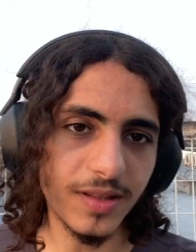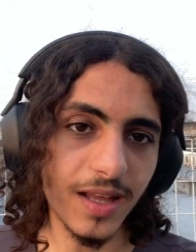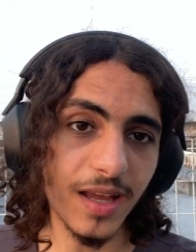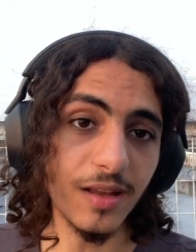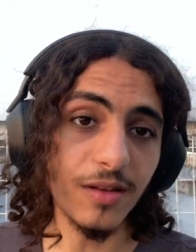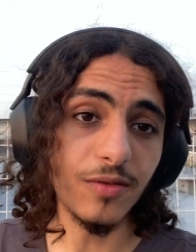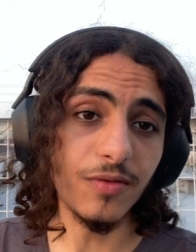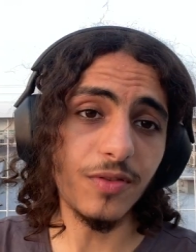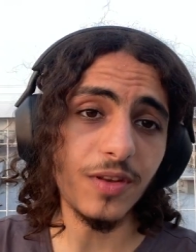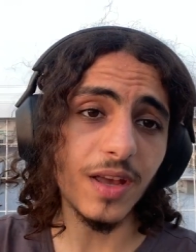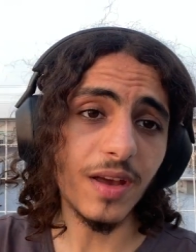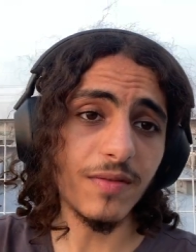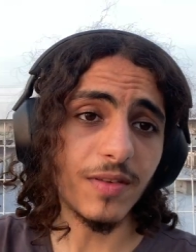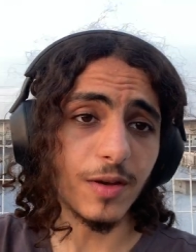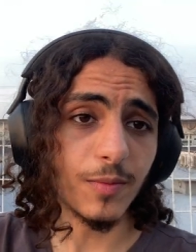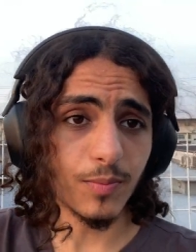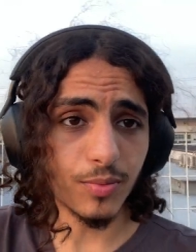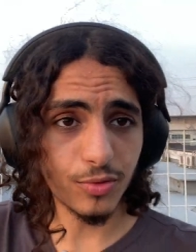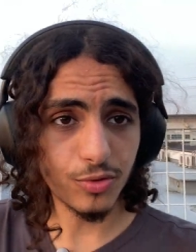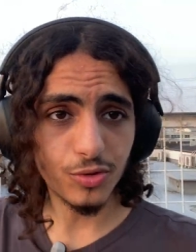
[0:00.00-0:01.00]
tu as une vie
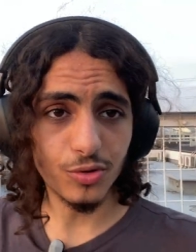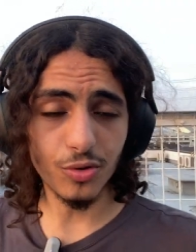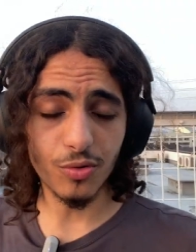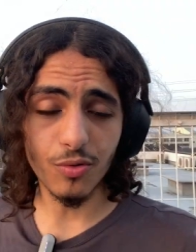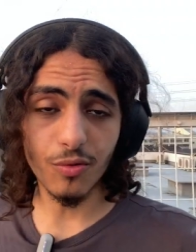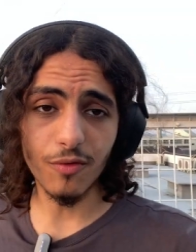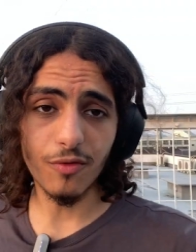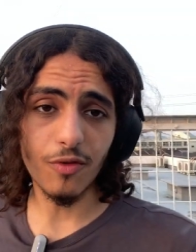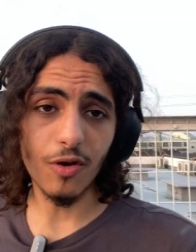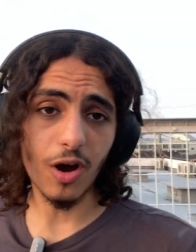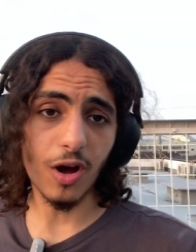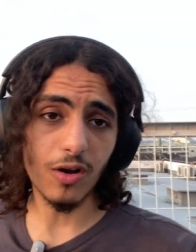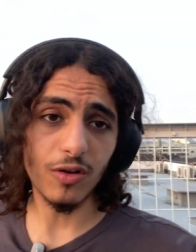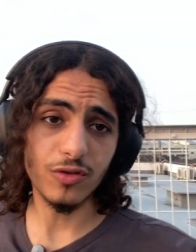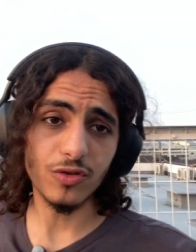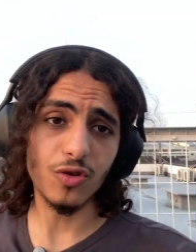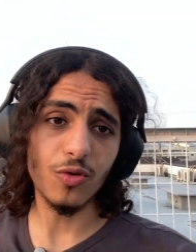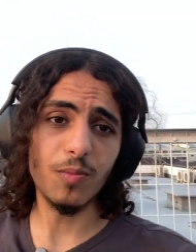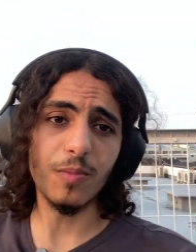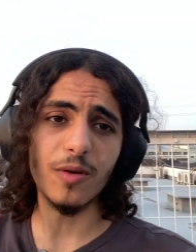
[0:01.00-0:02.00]
avec plus de confort. Alors
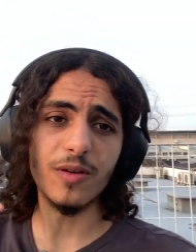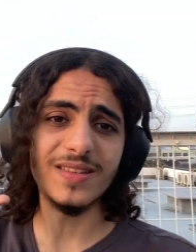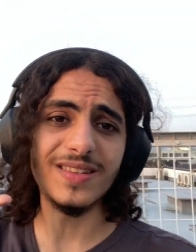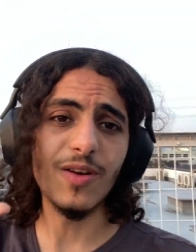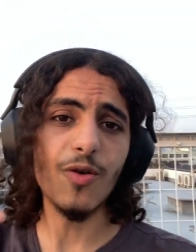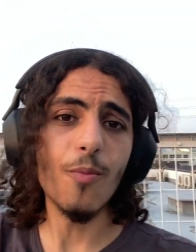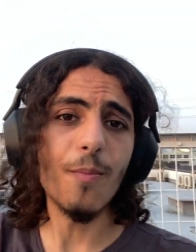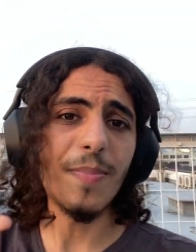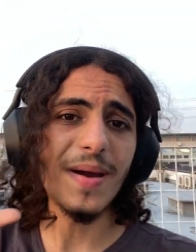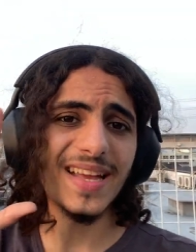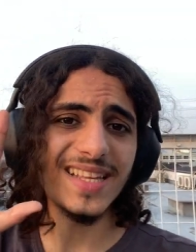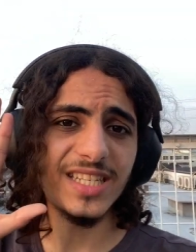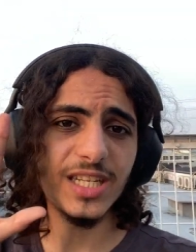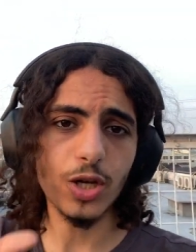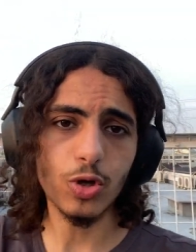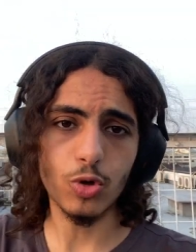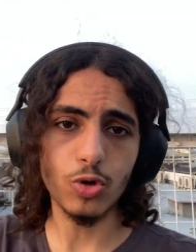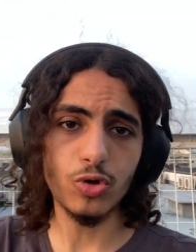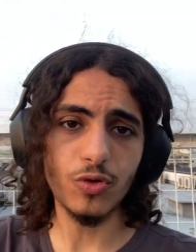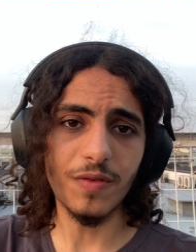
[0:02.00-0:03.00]
ça ne veut pas
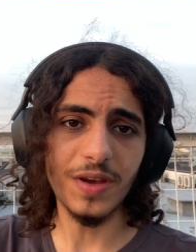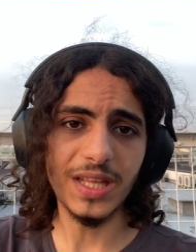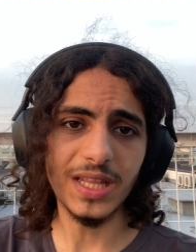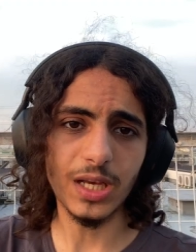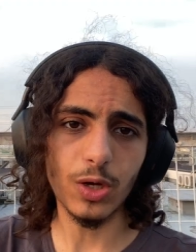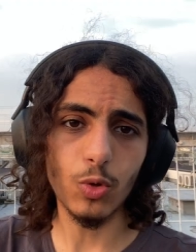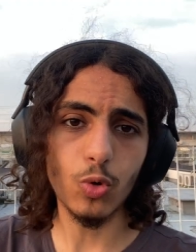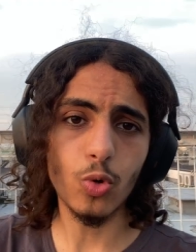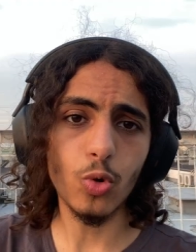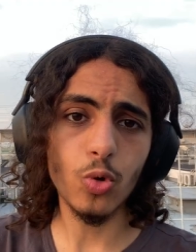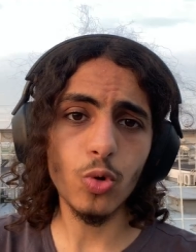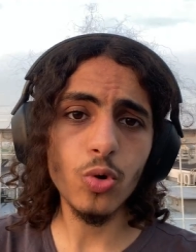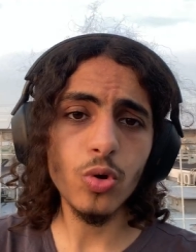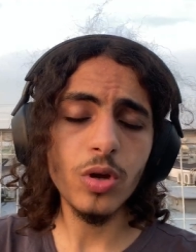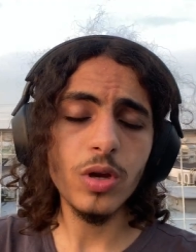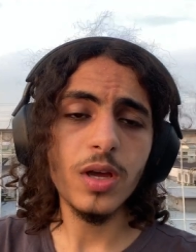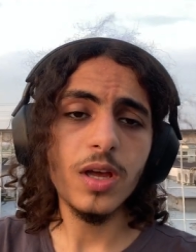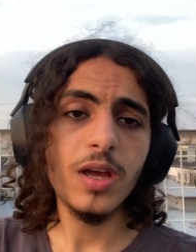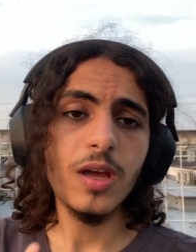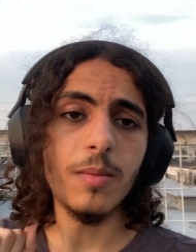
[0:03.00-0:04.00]
dire que tu vas être heureux,
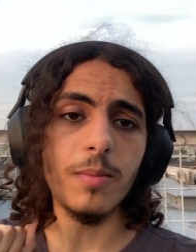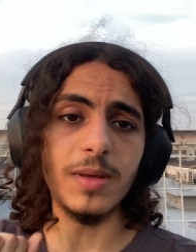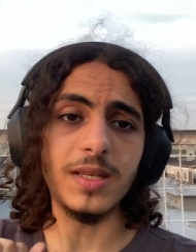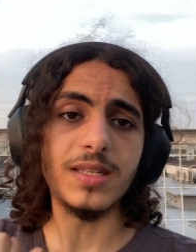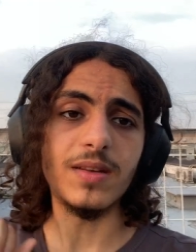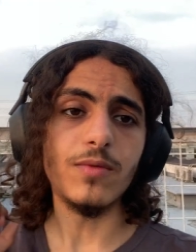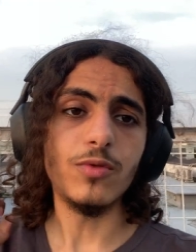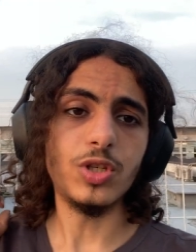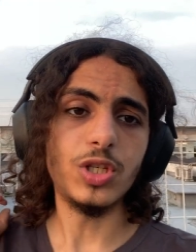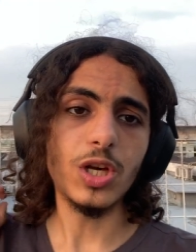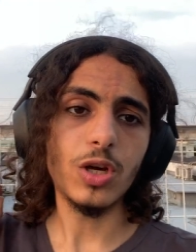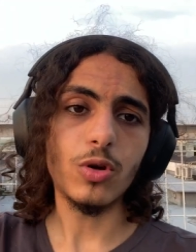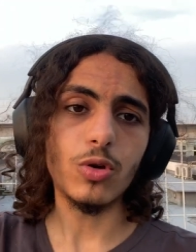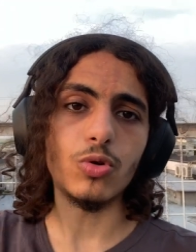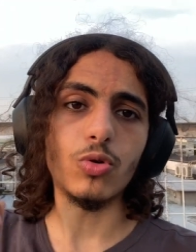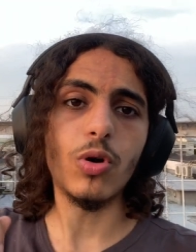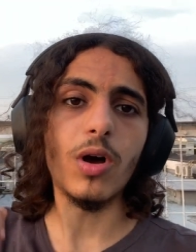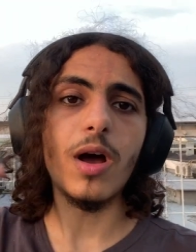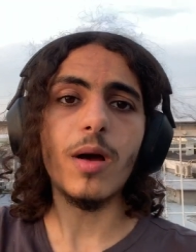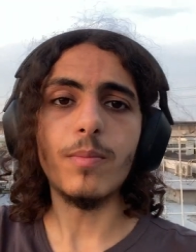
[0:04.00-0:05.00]
mais ça veut dire que
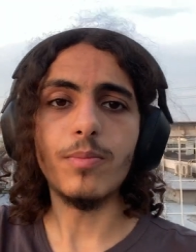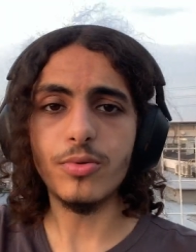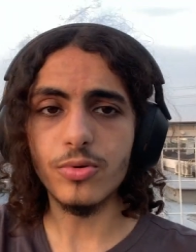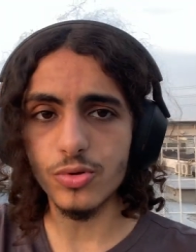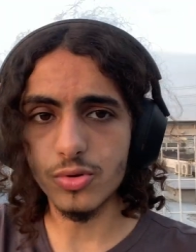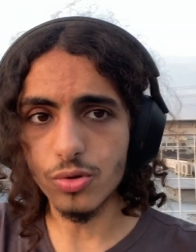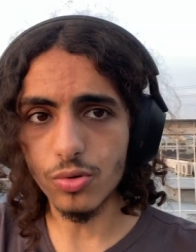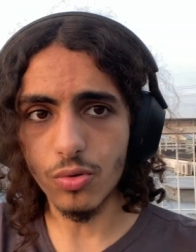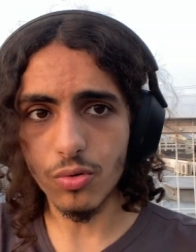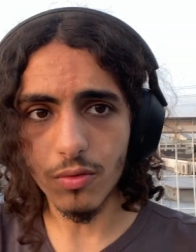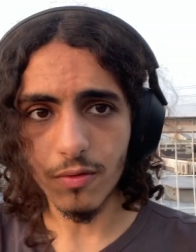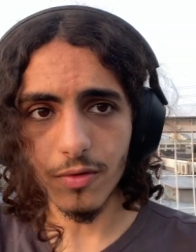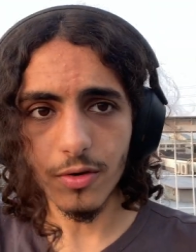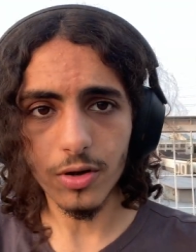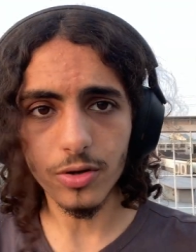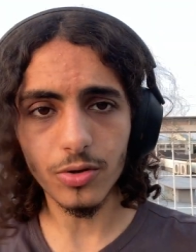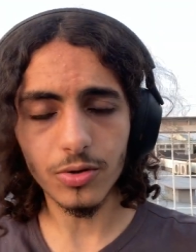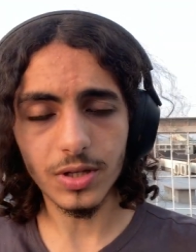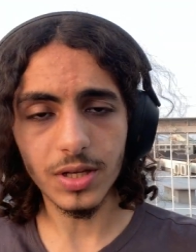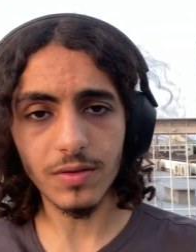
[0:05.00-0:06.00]
tu auras plus de
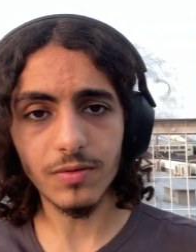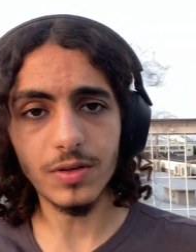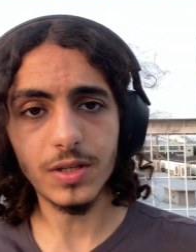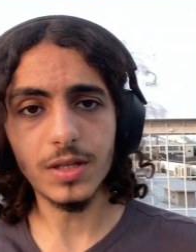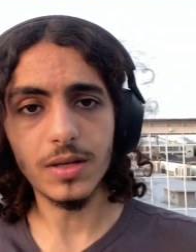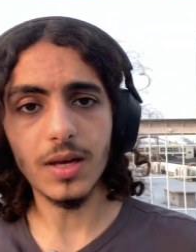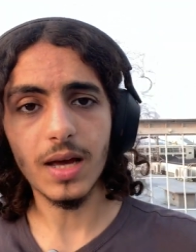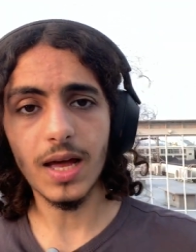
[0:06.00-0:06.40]
confort dans ta vie.